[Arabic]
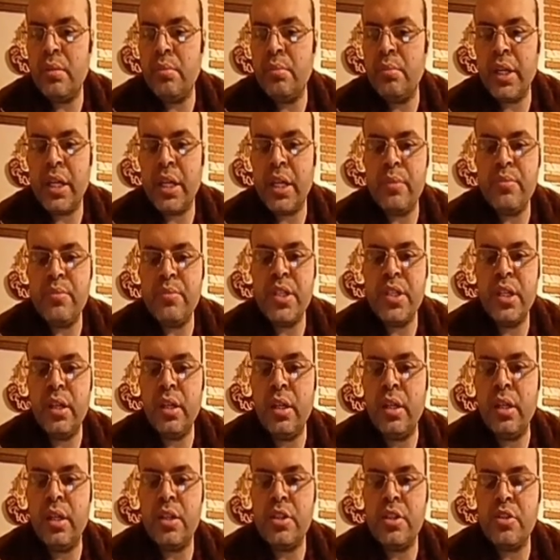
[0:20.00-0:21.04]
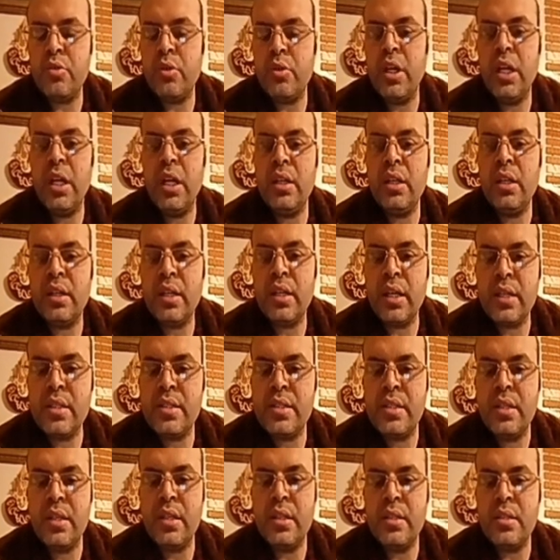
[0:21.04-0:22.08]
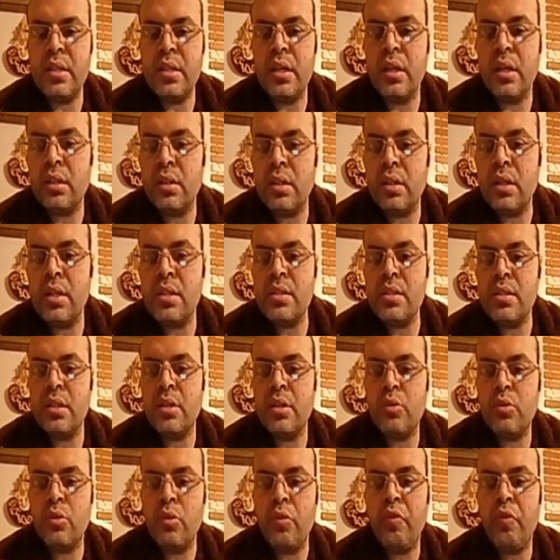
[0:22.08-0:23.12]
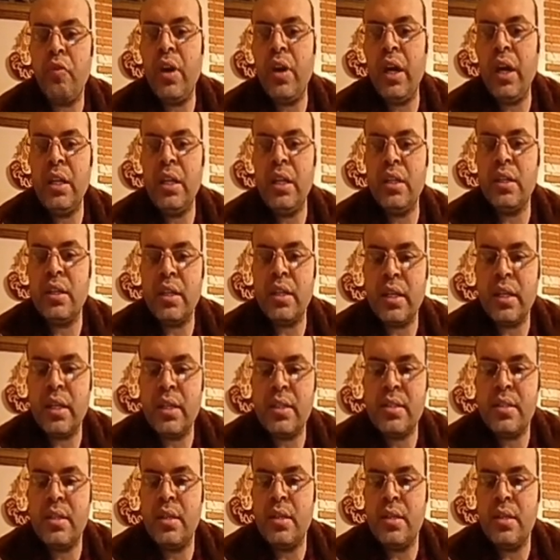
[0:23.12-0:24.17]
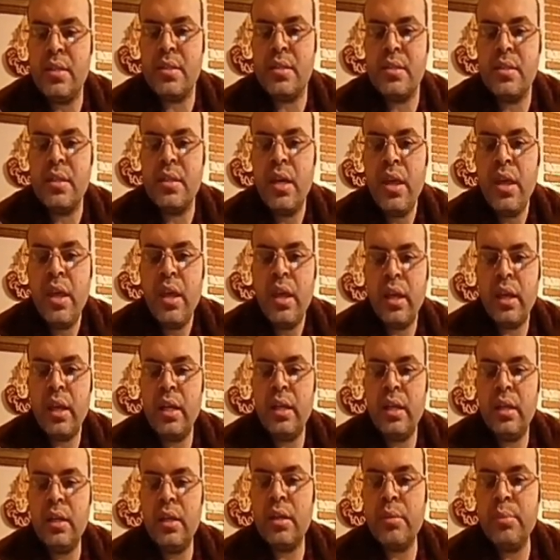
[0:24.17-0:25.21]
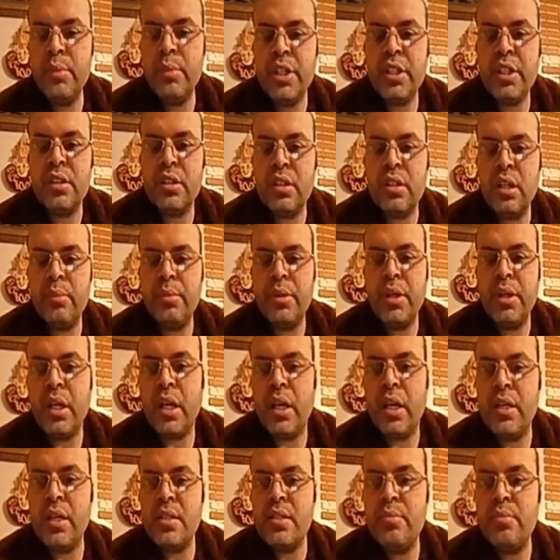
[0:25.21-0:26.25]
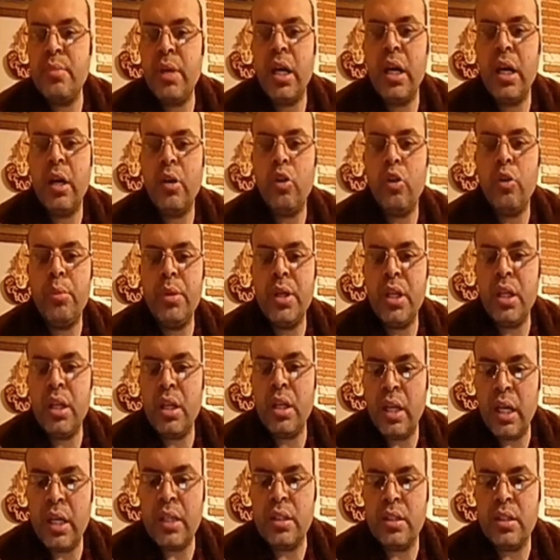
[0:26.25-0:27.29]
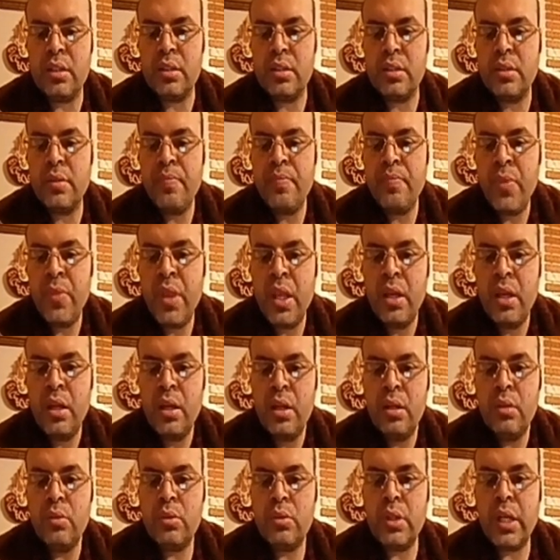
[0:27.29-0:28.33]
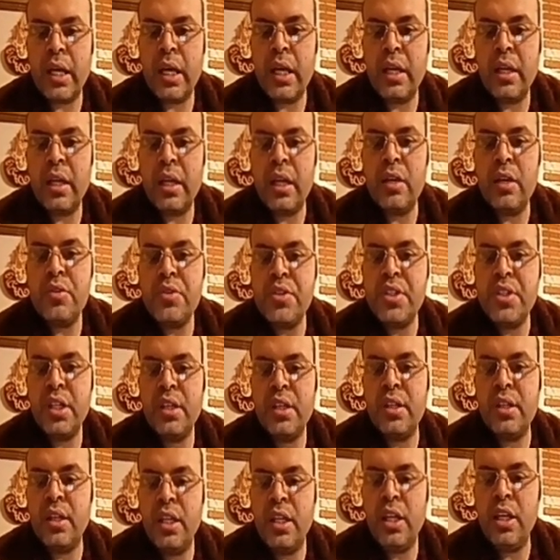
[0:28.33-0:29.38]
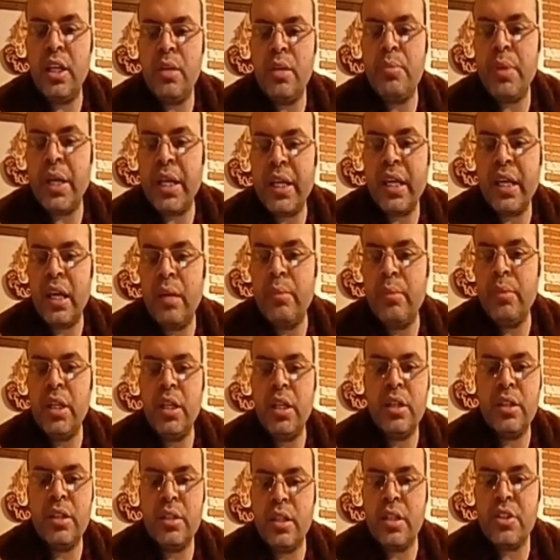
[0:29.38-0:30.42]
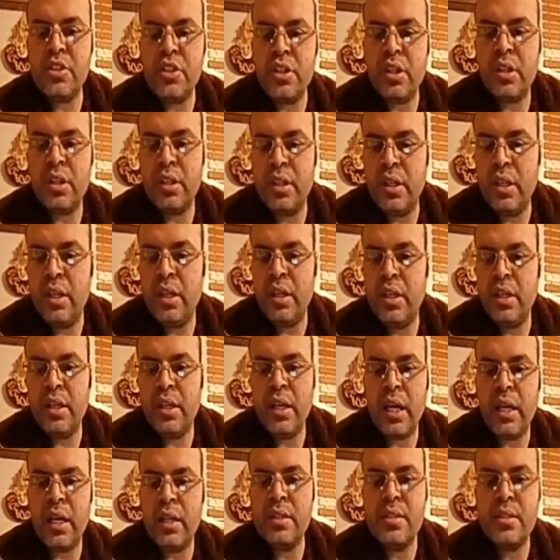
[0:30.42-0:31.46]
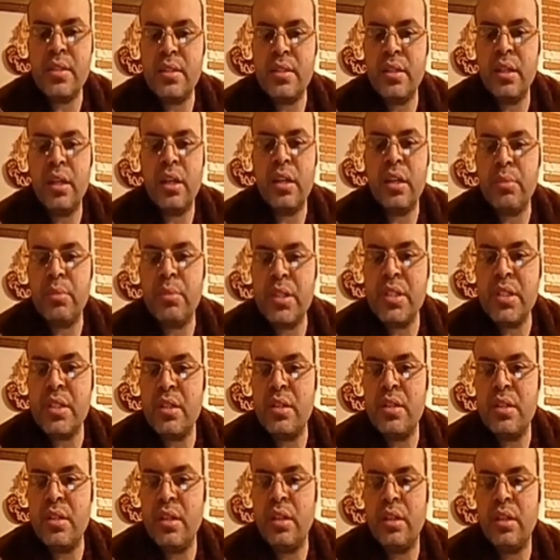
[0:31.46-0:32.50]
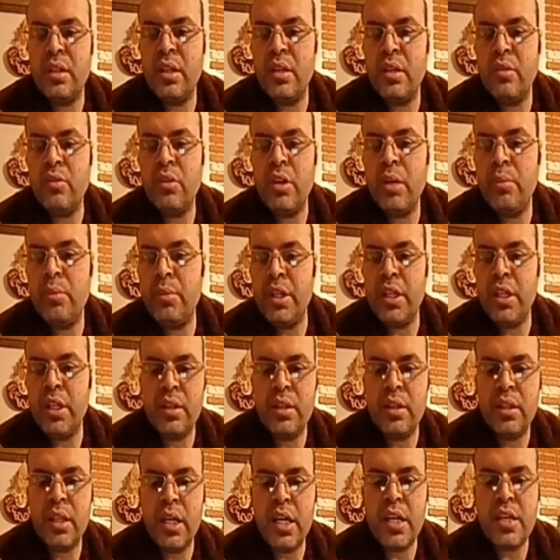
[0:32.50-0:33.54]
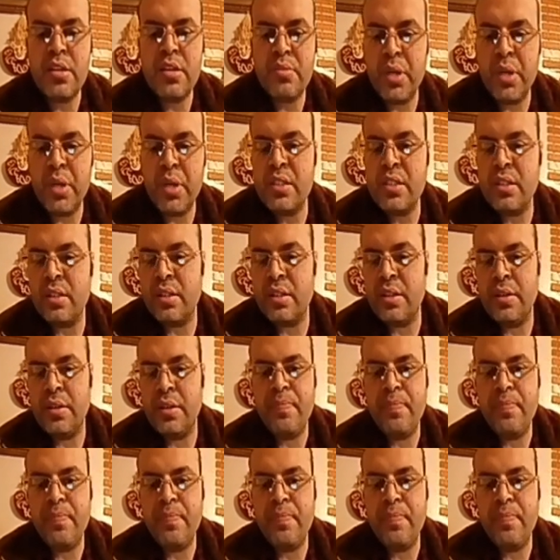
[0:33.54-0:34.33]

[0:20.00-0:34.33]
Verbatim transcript: بخمسين قرش وهي للتخسيس أقراص التفاح للتخسيس خليك مع الطبيعة اسمها أوبل لايت وتخيلوا سعر العلبة كامل 11 جنيه يعني السعر بسيط جدا وهي من إنتاج مصري